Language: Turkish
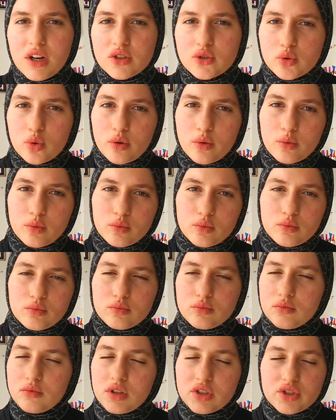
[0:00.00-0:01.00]
çok
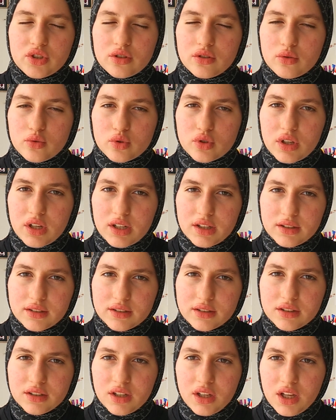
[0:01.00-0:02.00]
aşırı güzeldi.
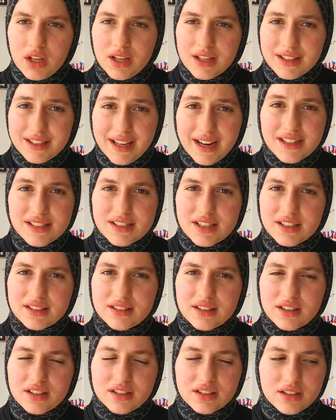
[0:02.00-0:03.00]

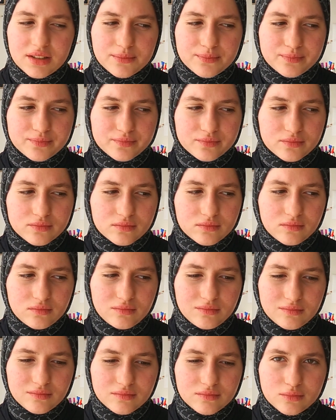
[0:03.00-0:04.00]
Gerçekten hani
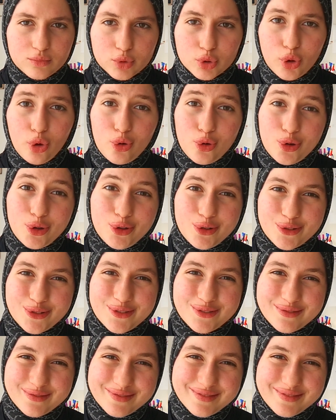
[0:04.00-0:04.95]
bunu okuyun.